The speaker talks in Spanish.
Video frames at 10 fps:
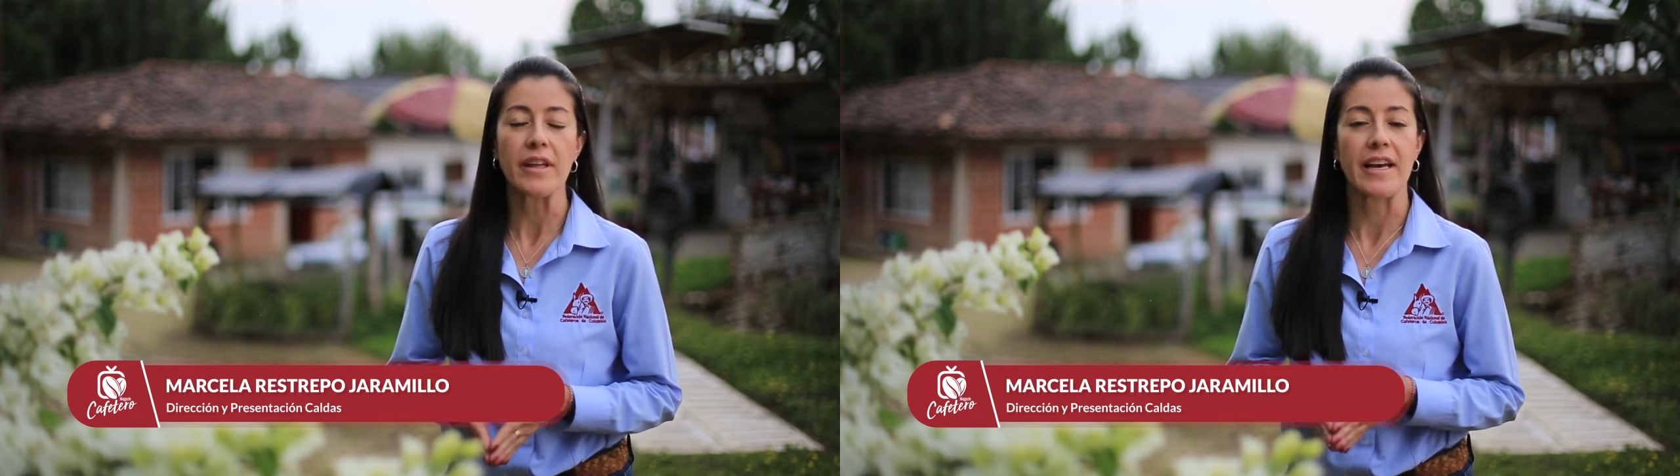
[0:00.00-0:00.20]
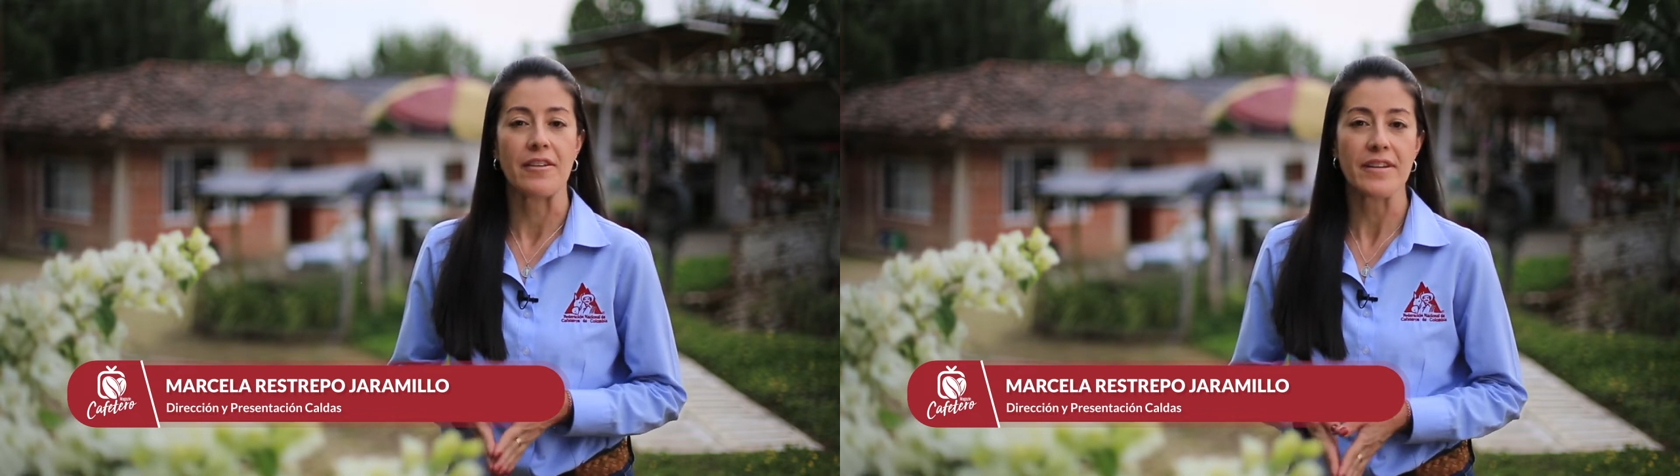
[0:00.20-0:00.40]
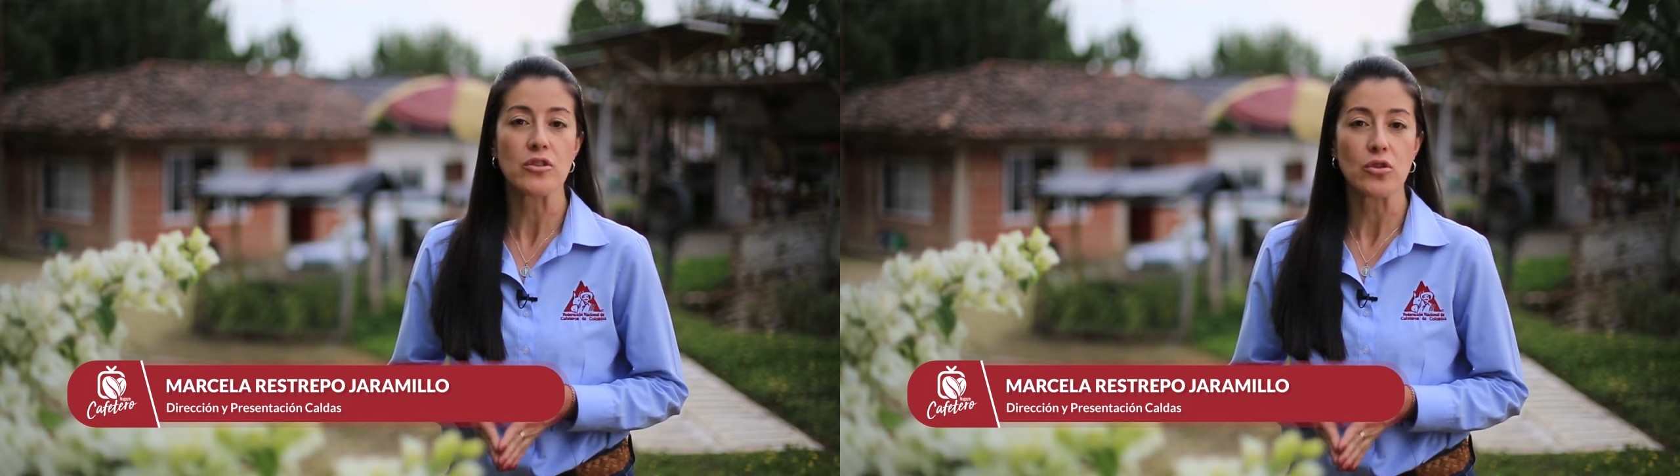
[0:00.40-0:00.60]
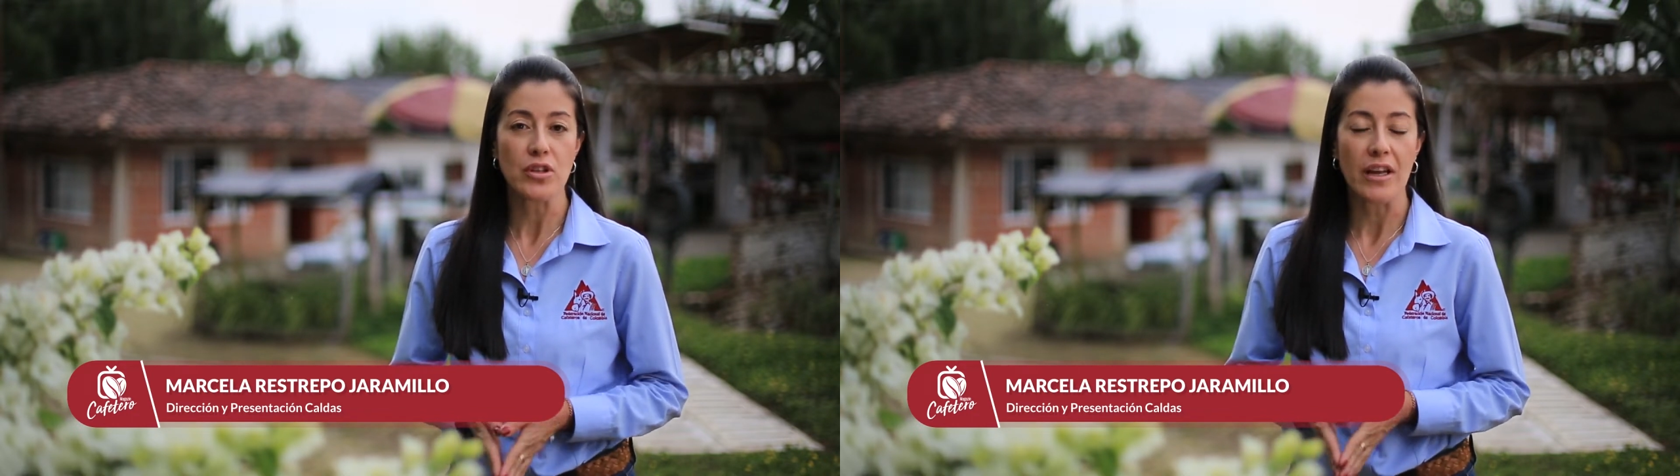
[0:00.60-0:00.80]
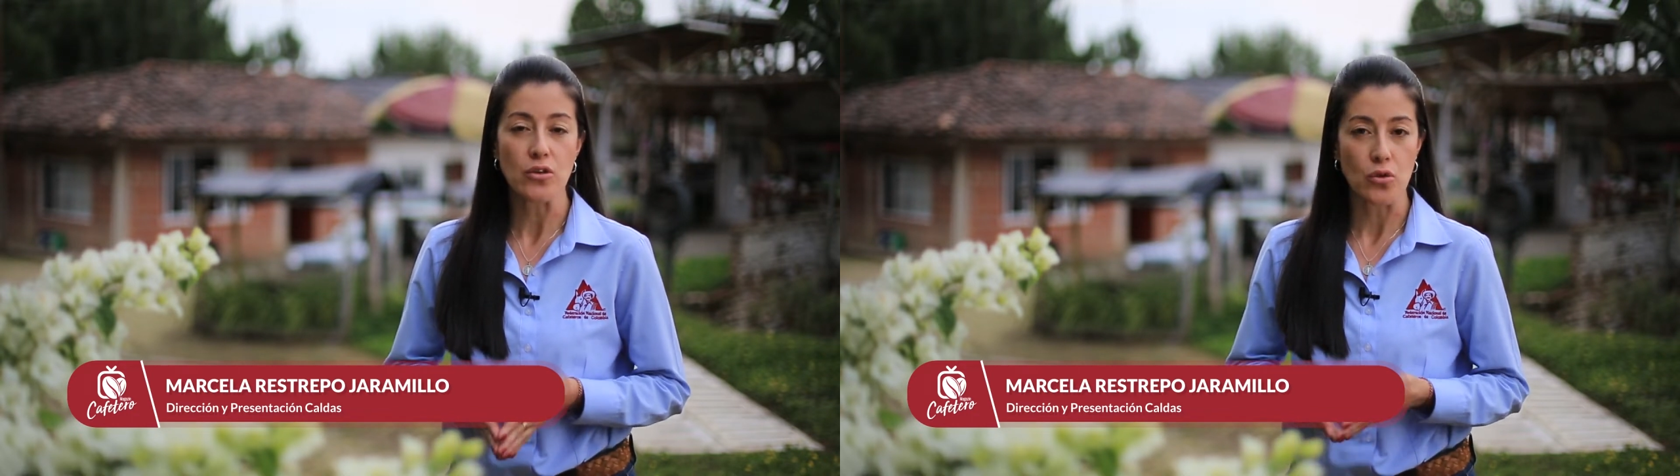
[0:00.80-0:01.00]
de cafés
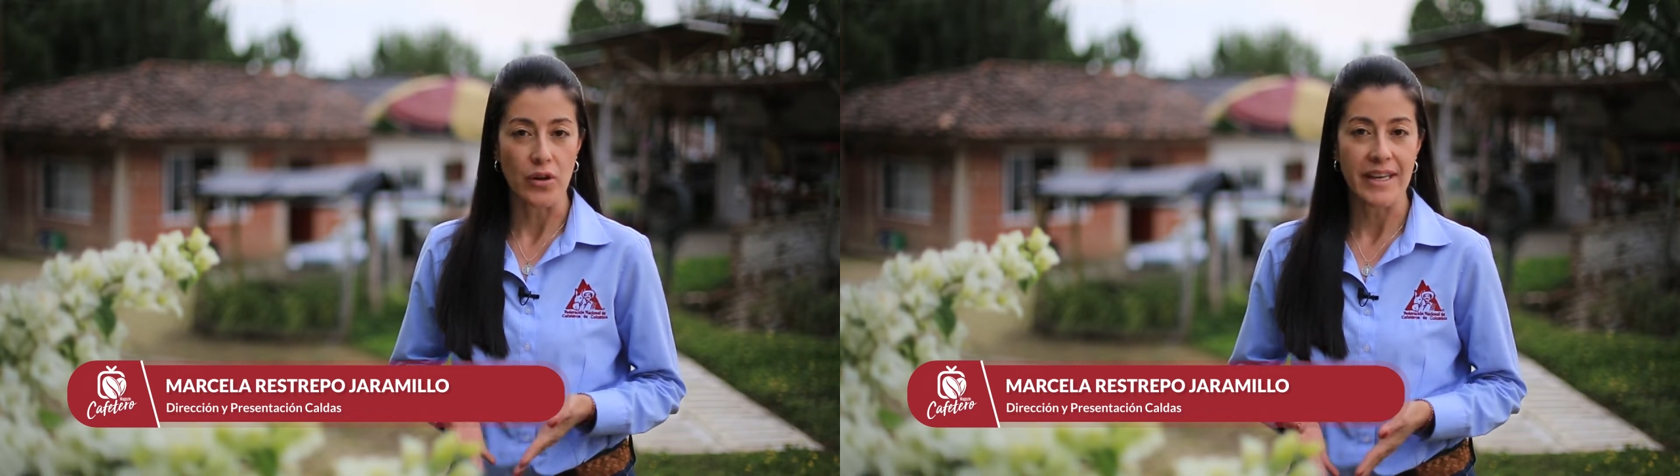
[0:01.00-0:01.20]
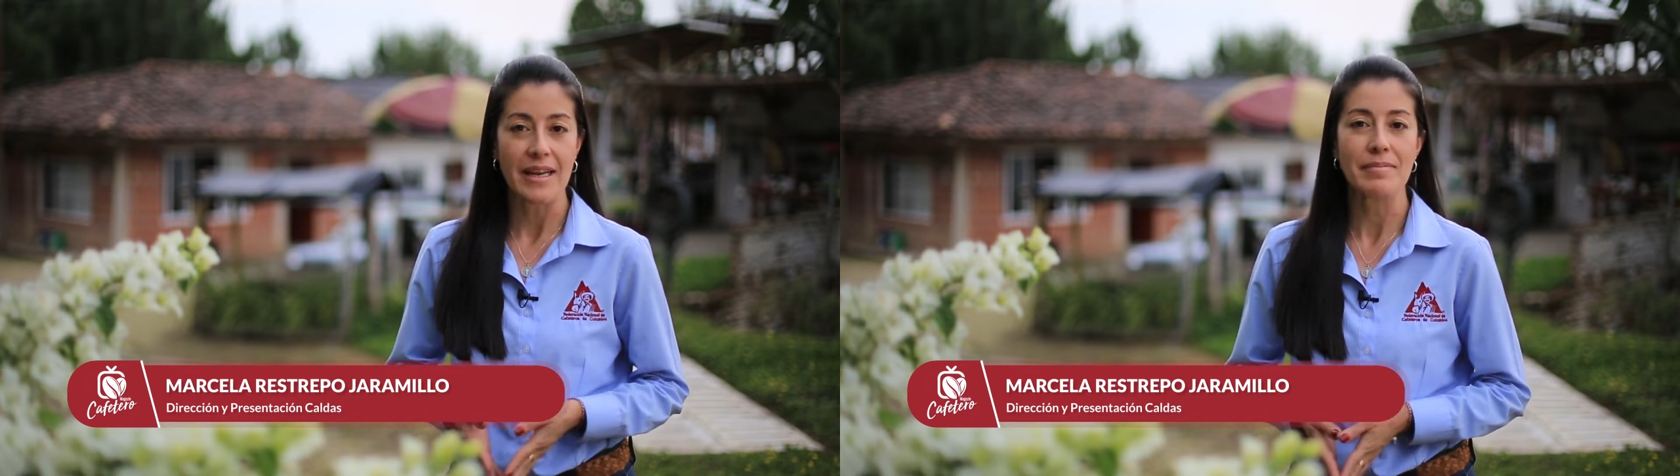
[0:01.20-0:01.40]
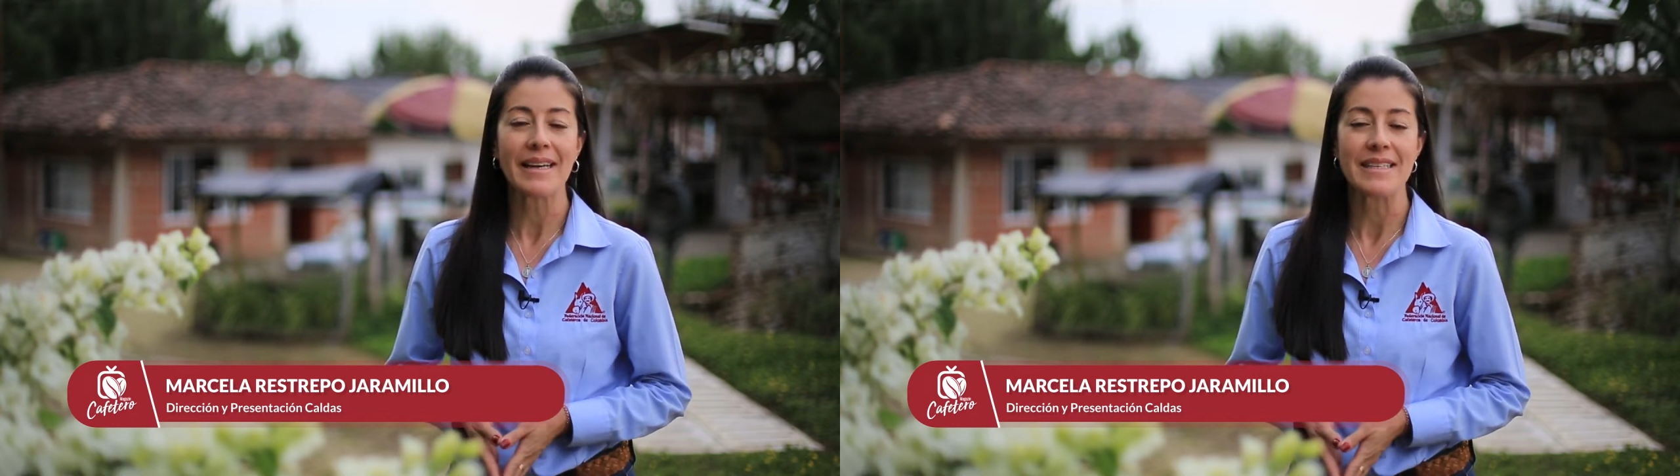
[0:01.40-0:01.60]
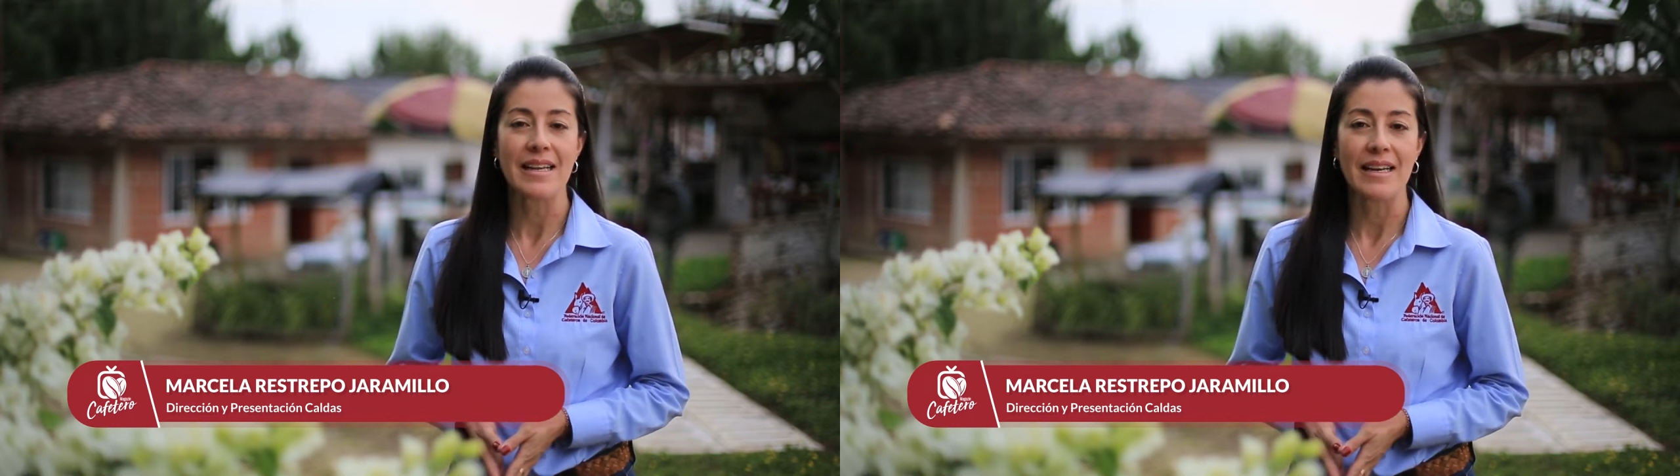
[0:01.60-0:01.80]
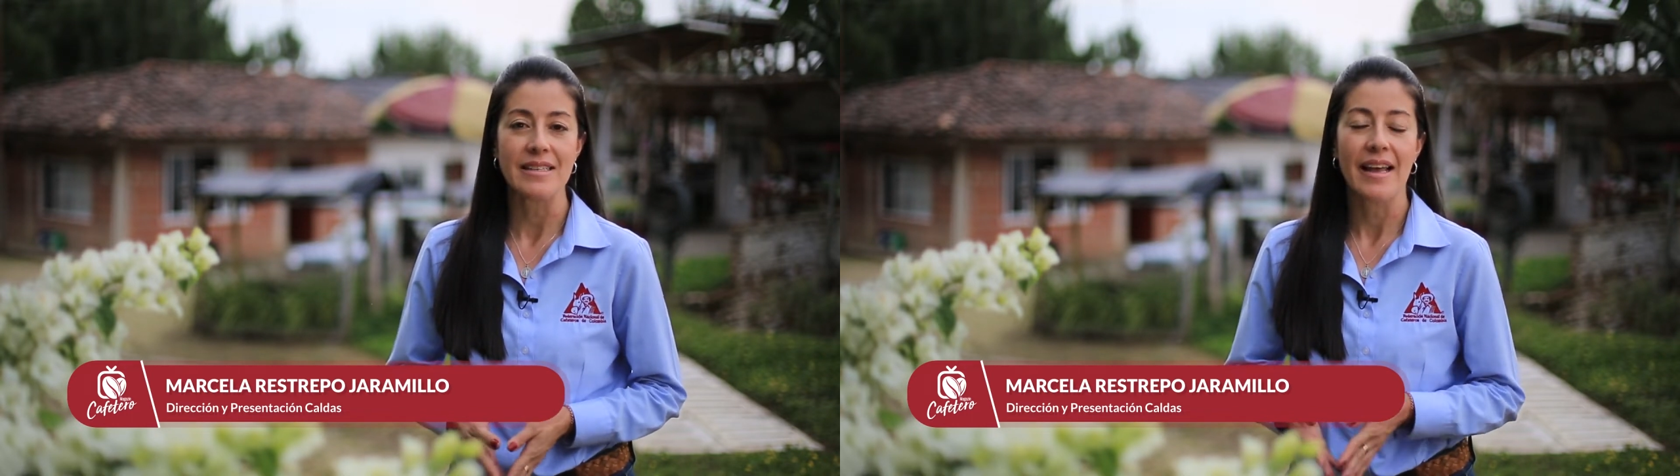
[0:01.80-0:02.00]
tostados origen
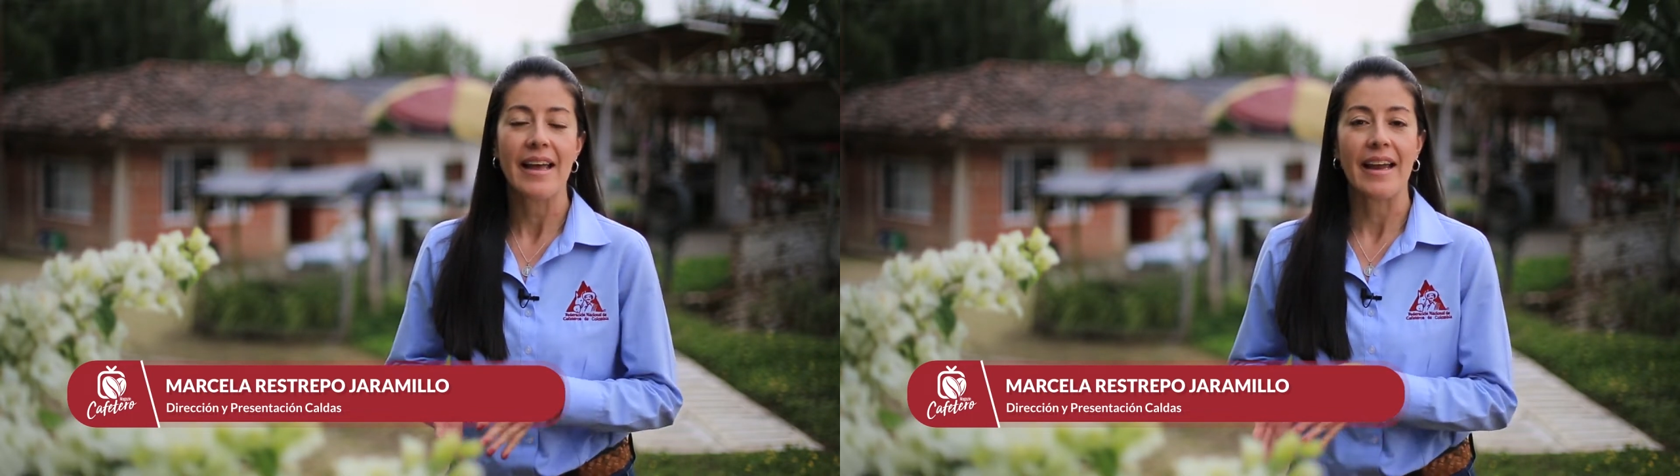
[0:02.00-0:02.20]
Manizales